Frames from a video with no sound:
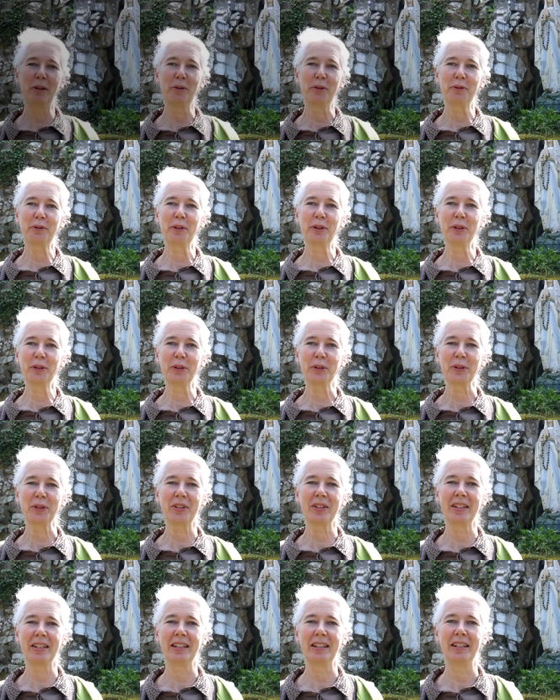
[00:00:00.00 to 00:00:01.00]
Lefranc, dans
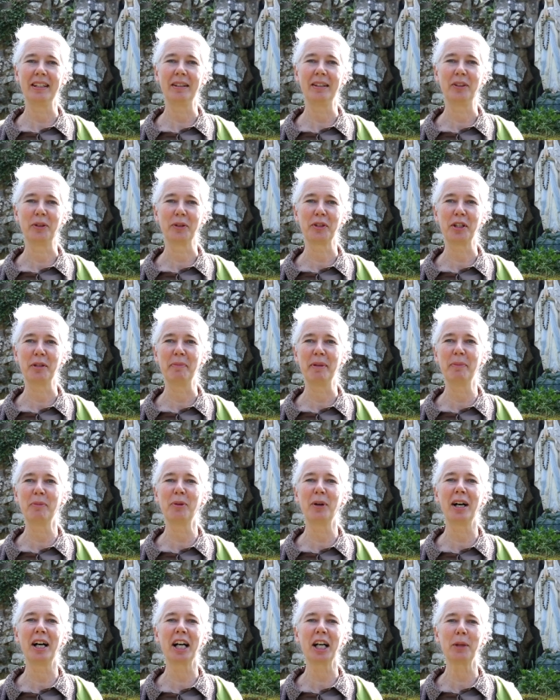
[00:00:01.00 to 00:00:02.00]
ses, dans ses
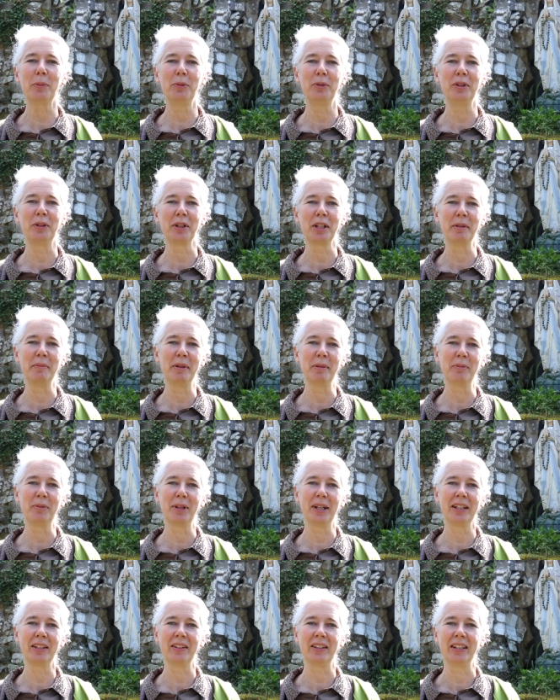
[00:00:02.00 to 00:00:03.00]
mémoires et puis dans les
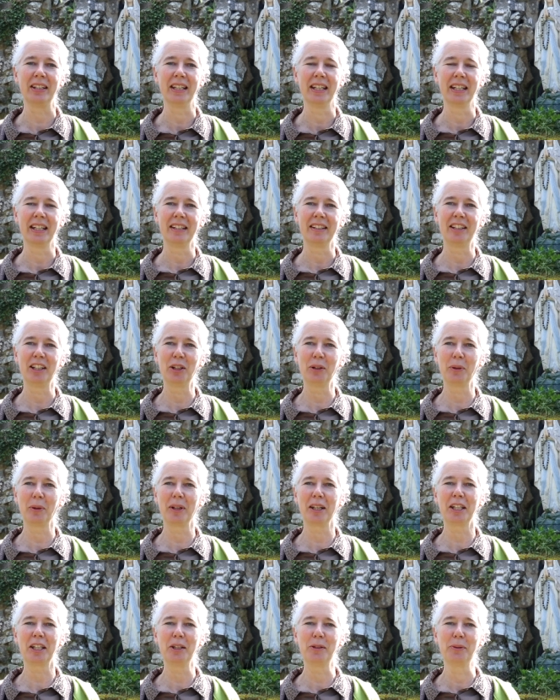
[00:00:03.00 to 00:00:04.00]
mémoires des,
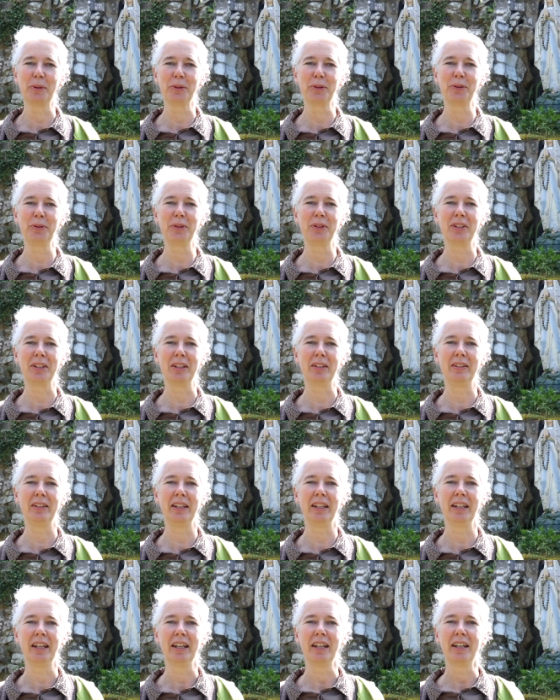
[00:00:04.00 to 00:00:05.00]
curés qui lui ont
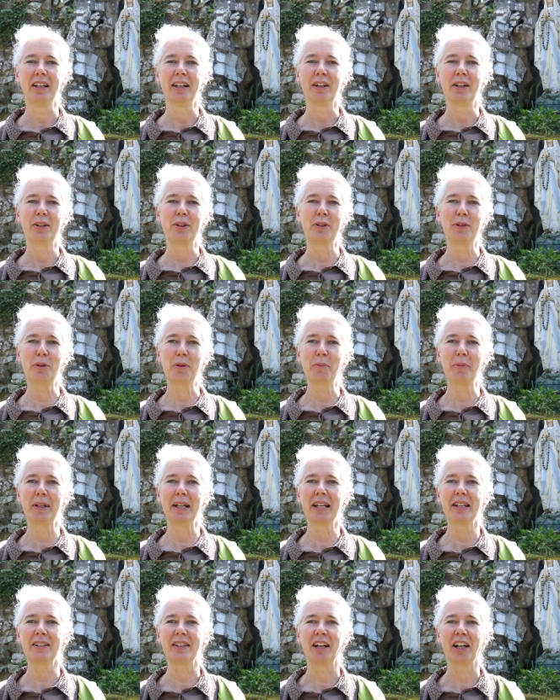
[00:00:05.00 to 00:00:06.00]
succédé, euh, se
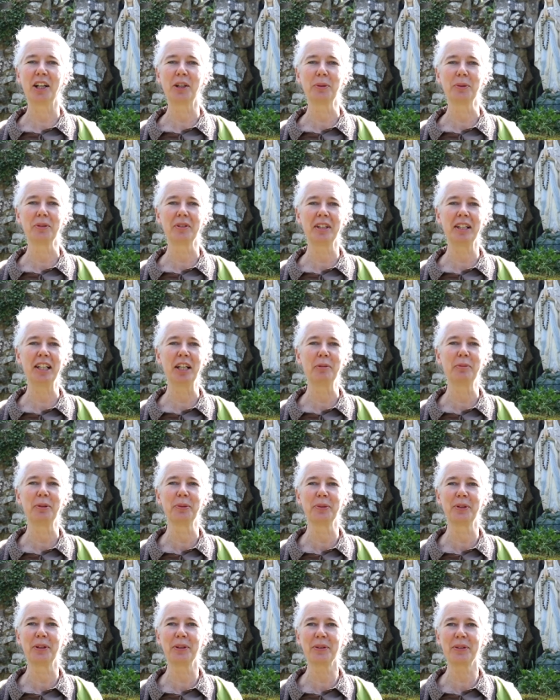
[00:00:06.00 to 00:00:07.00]
plaise à raconter
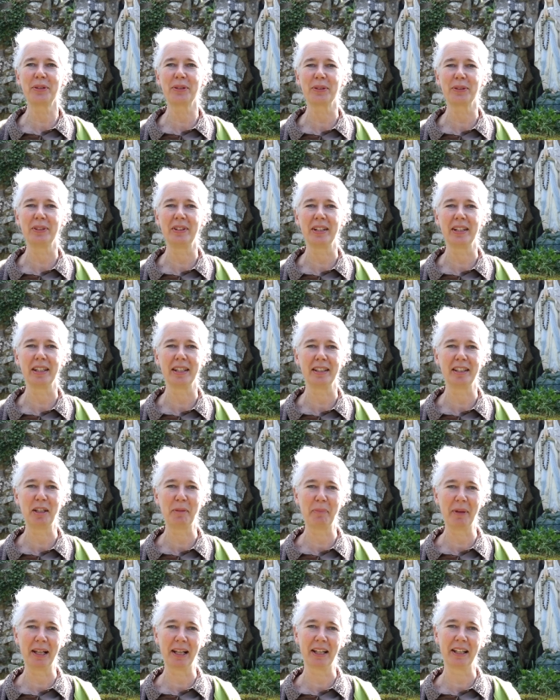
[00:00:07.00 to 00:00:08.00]
l'abondance des,
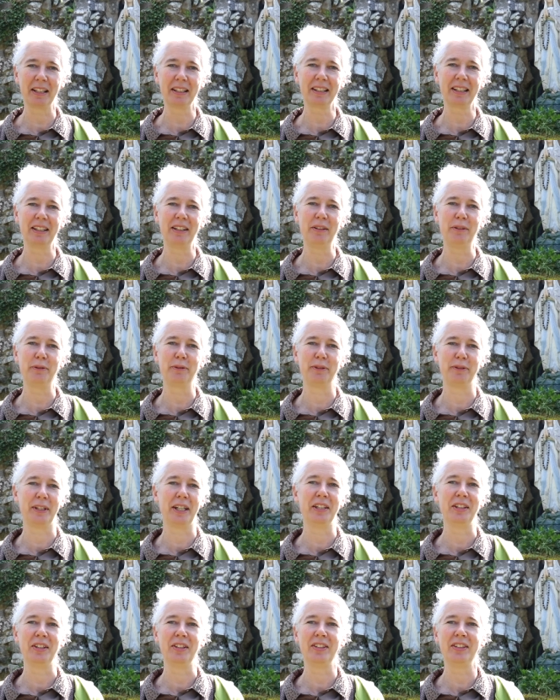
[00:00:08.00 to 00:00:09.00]
des pèlerins qui
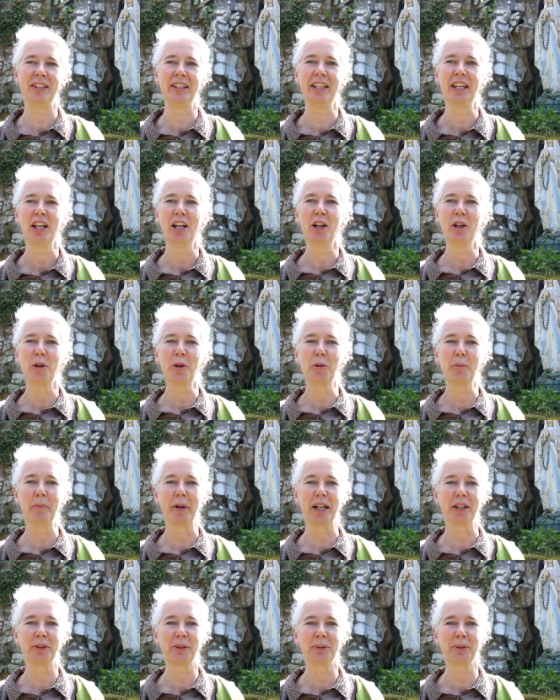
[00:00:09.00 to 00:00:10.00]
viennent ici au
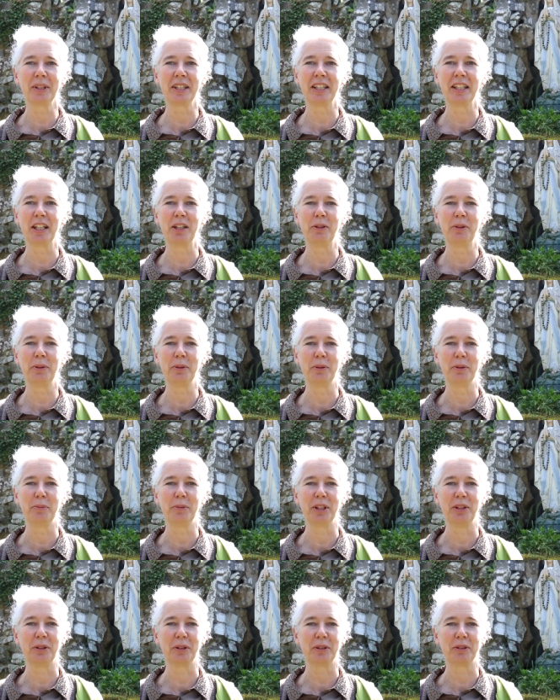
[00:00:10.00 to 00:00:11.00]
pardon qui a lieu au
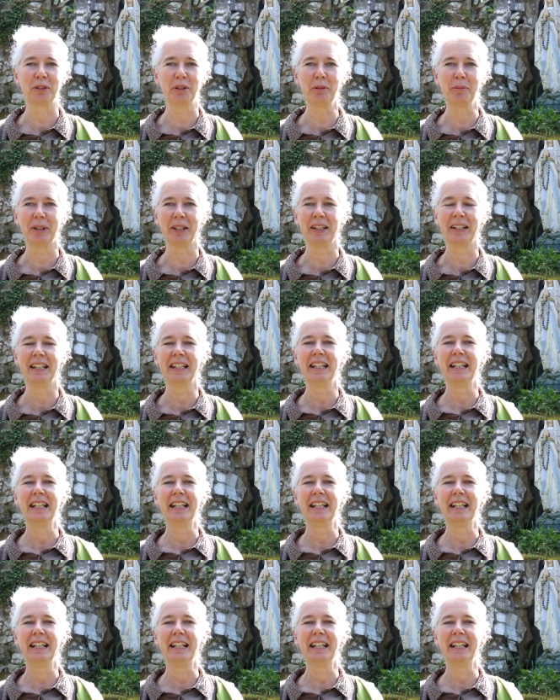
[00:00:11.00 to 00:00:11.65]
mois d'octobre.